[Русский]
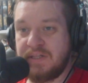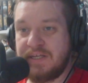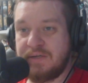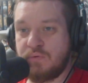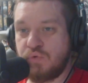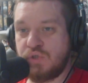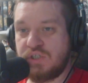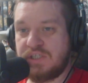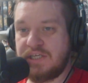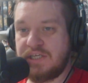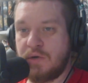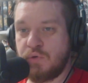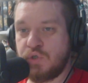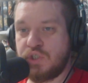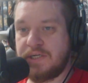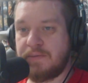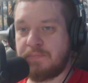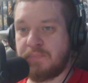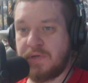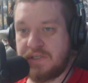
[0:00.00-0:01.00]
Лайкусик я
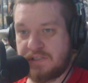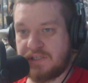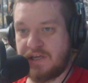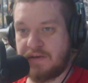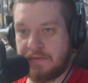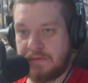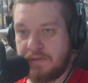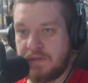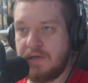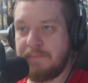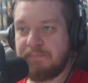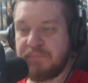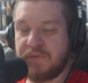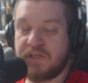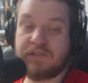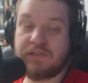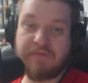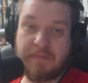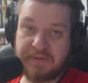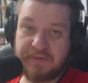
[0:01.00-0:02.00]
уже поставил.
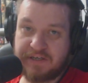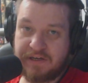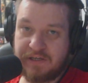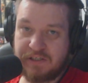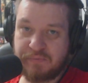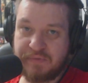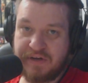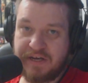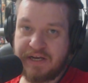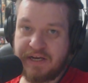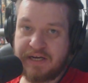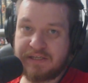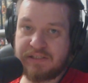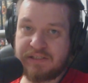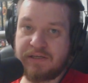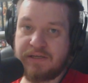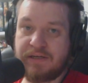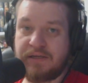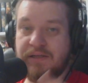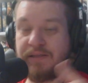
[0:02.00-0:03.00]
Если вам понравилась моя
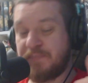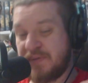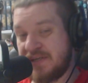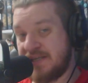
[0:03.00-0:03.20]
реакция,